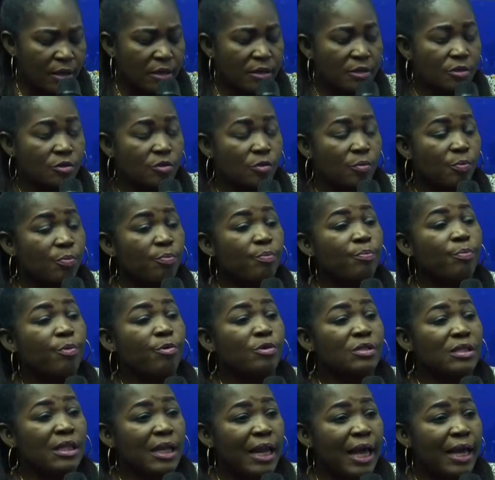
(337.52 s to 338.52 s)
Je me
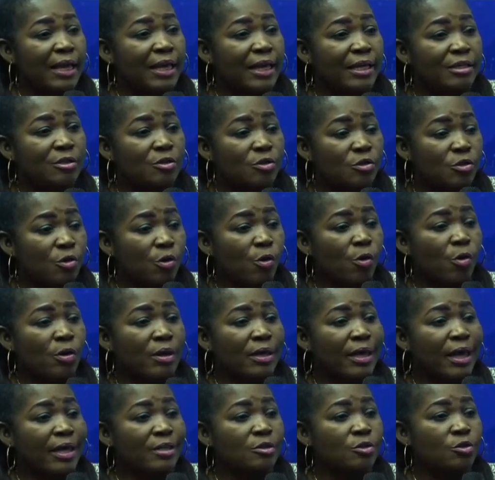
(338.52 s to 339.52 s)
posais la question,
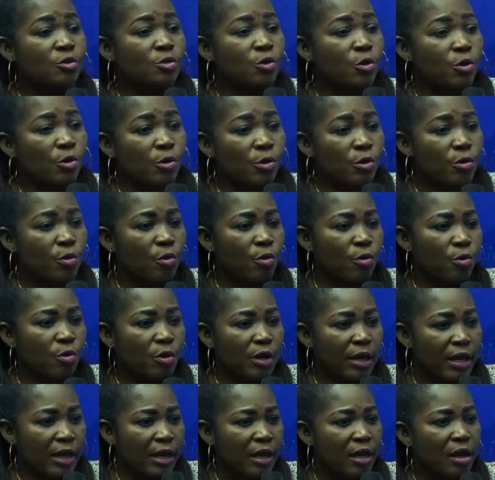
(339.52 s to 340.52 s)
qu'est-ce que le
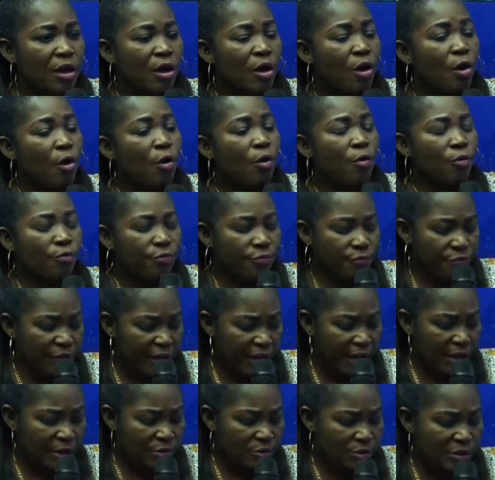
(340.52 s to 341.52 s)
Congolais ont
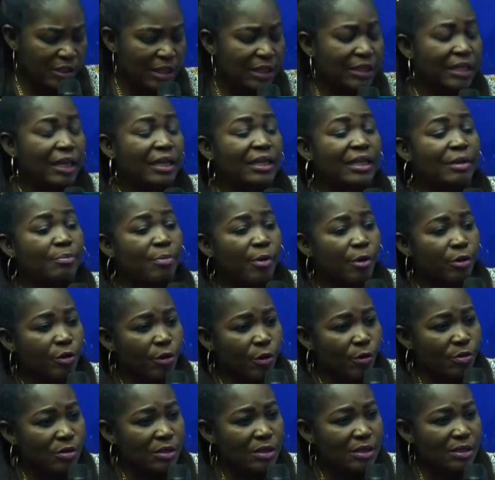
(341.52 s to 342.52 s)
fait de cette
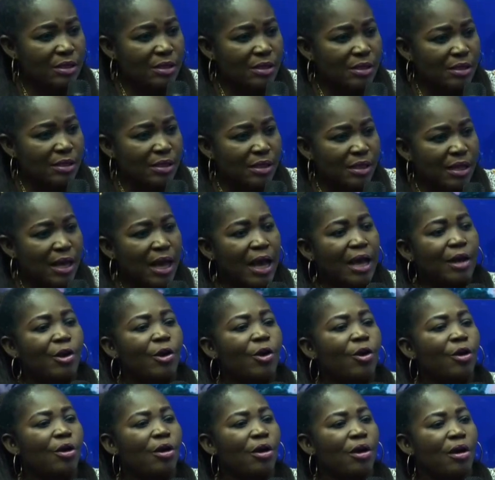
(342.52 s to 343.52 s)
indépendance
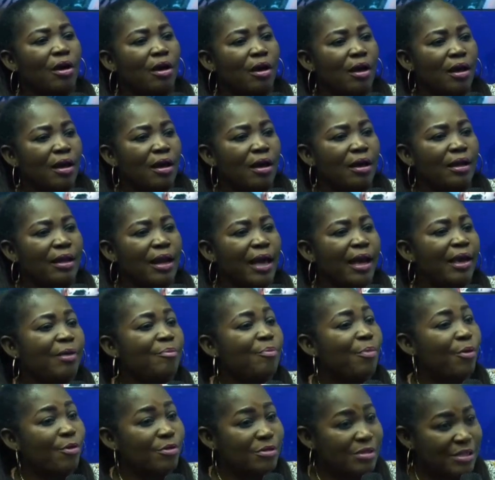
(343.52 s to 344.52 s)
Alors, euh, la
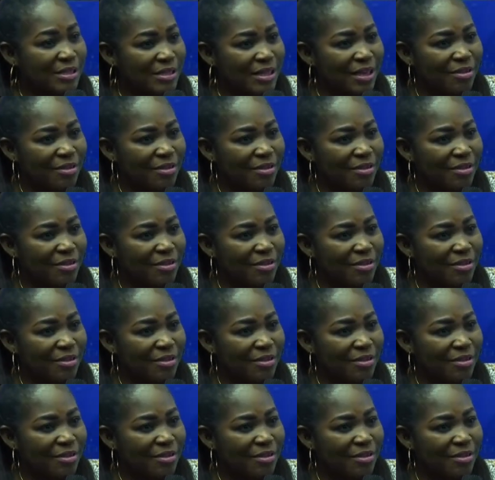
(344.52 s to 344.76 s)
réponse